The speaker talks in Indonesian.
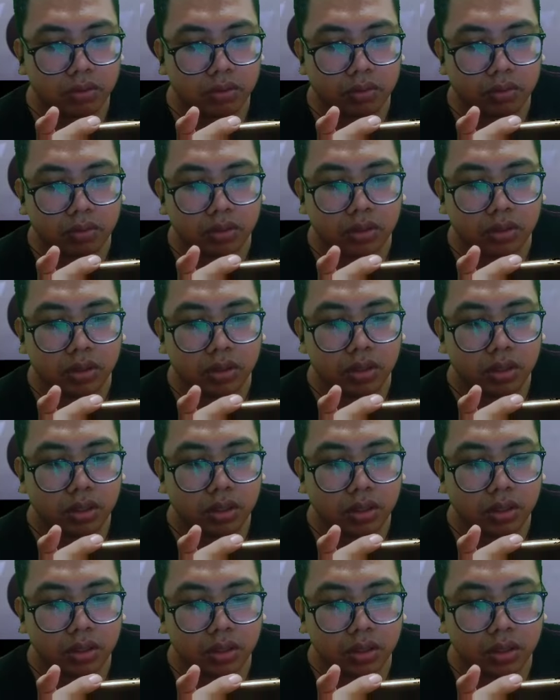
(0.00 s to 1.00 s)
oke
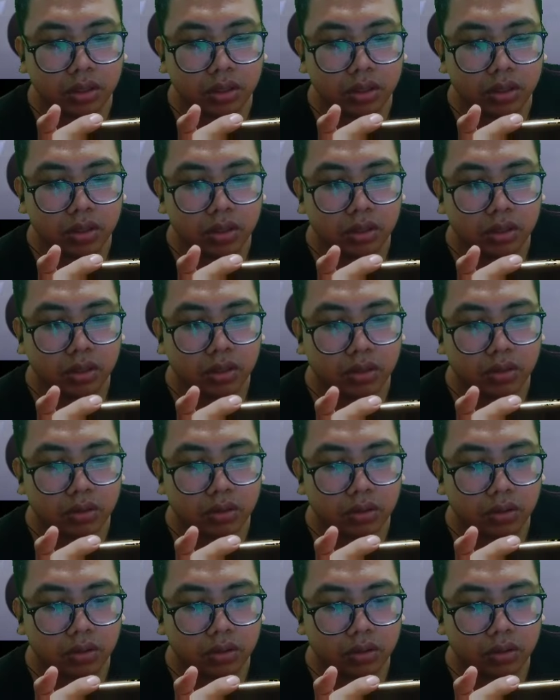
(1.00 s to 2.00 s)

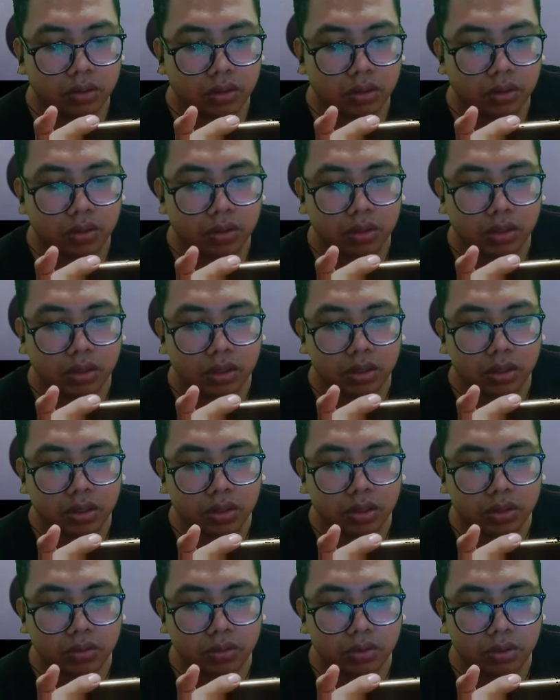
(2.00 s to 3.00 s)
controller
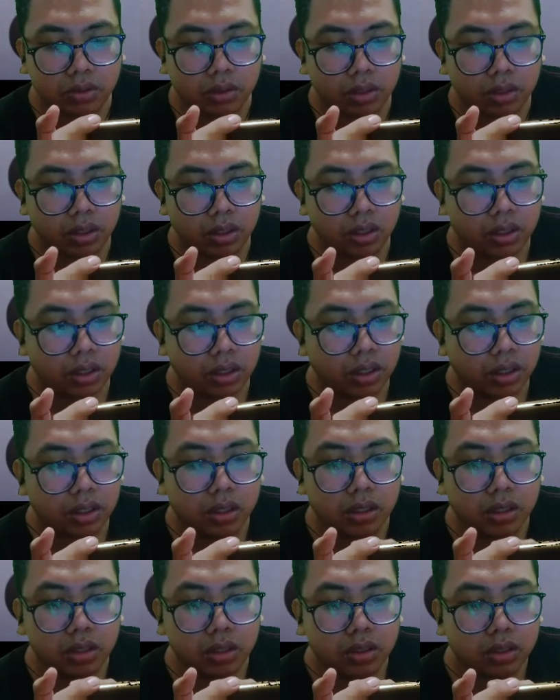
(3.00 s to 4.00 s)

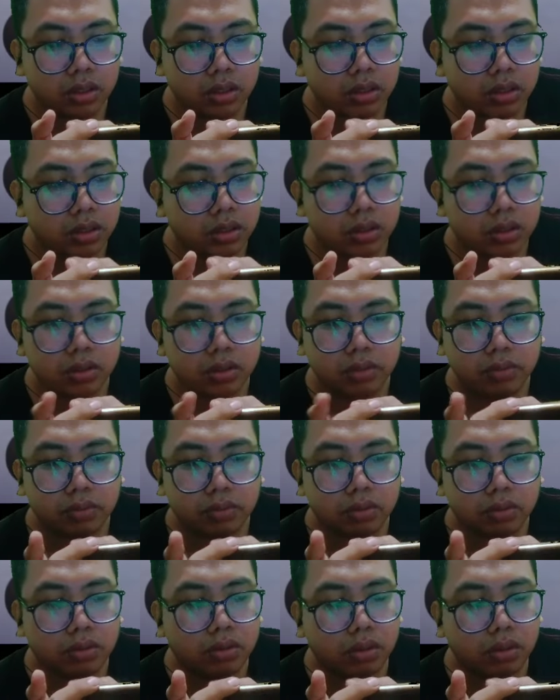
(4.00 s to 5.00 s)
tutorial
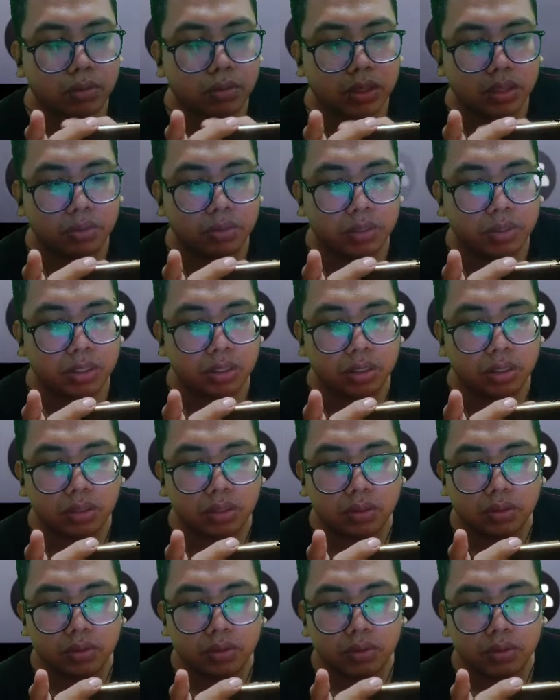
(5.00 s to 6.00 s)
udah mantap sih
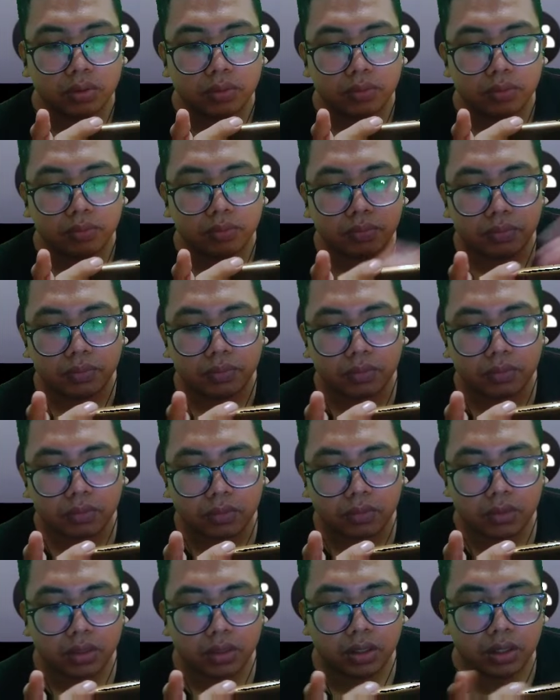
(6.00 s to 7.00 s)

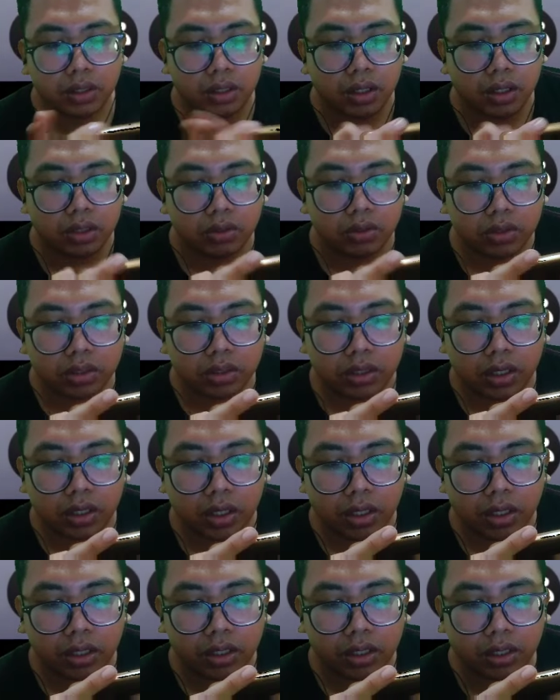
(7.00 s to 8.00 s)
gila terus
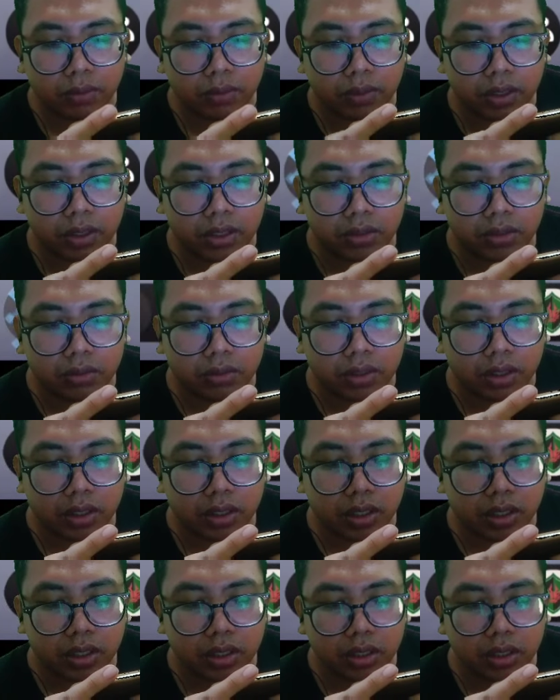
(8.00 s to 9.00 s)
gila nih tampilannya juga
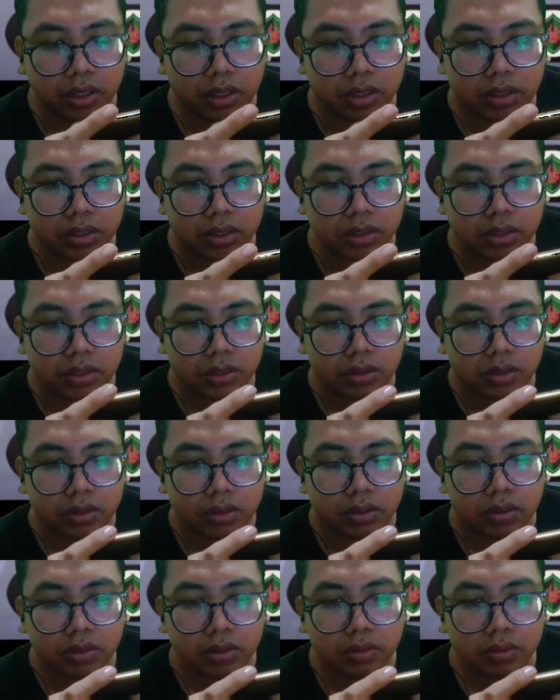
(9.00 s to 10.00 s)
kayak gini guys
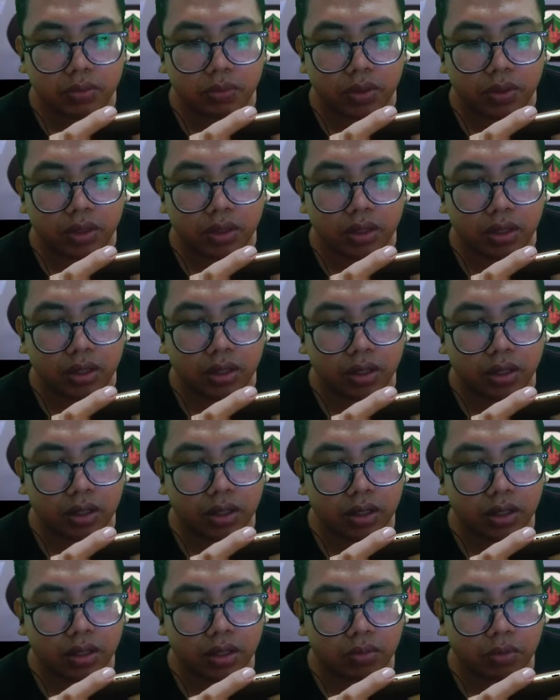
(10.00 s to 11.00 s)
di
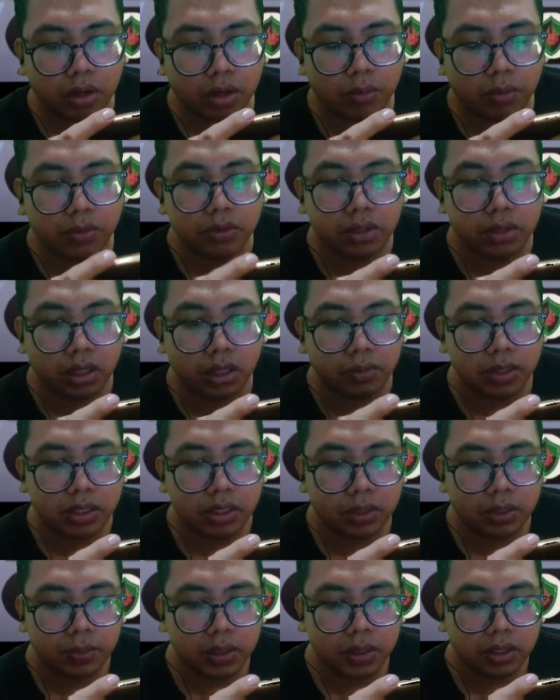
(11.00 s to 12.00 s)
walaupun sama
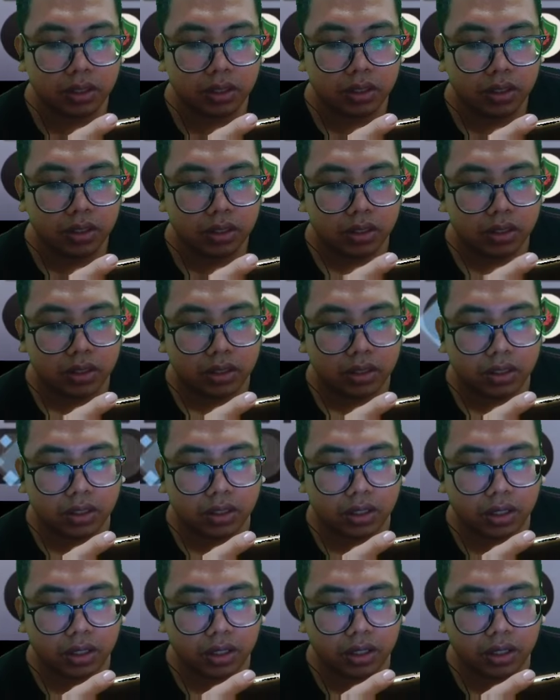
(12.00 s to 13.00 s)
tapi
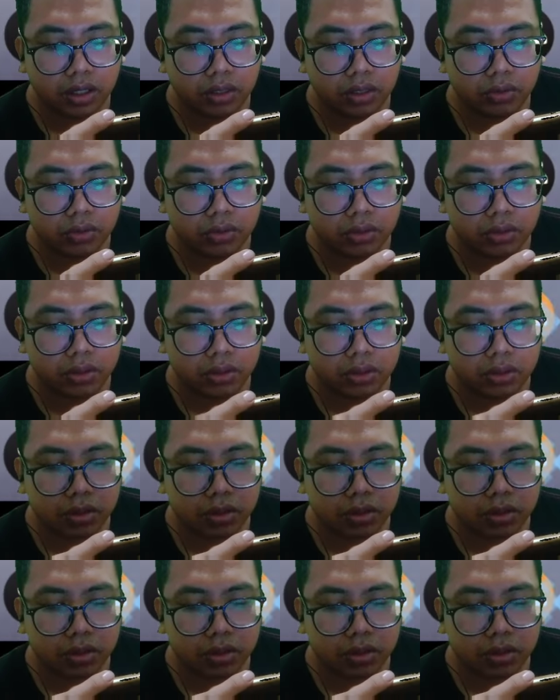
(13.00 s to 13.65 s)
keren gitu coy